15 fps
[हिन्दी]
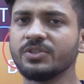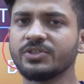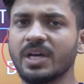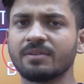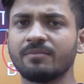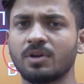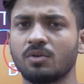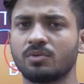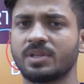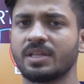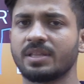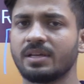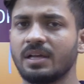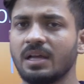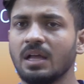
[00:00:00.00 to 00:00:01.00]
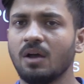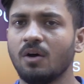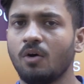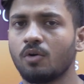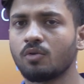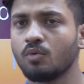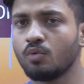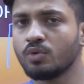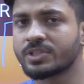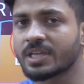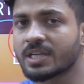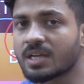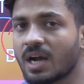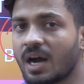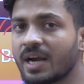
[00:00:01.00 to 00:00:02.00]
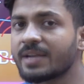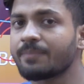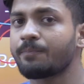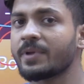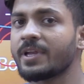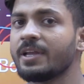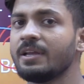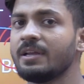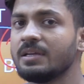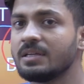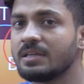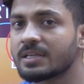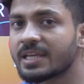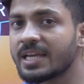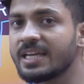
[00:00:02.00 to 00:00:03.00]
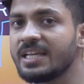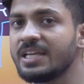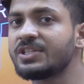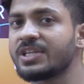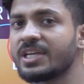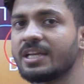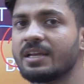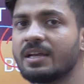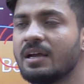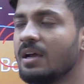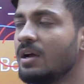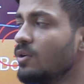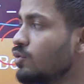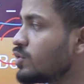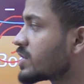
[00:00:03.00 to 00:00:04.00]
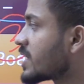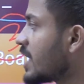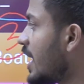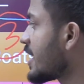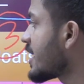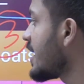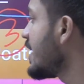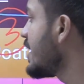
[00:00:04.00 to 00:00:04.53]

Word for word: जानवर होता था और उस काट पे के नीचे उस काट के